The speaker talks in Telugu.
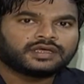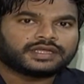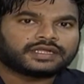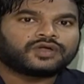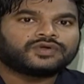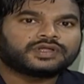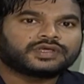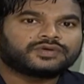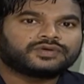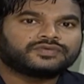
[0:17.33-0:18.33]

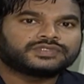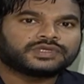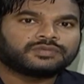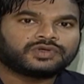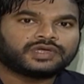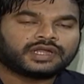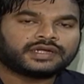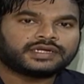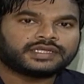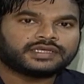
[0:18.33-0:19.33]
ఎన్కౌంటర్ విషయంలో
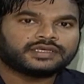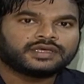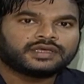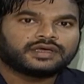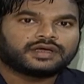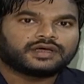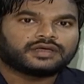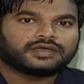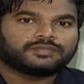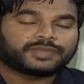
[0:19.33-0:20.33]
ఎలాంటి
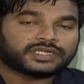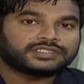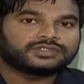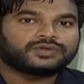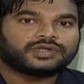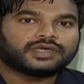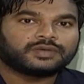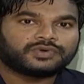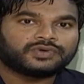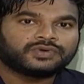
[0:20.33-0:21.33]
పరిస్థితులు ఉన్నాయి
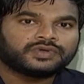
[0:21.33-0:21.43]
అప్పుడు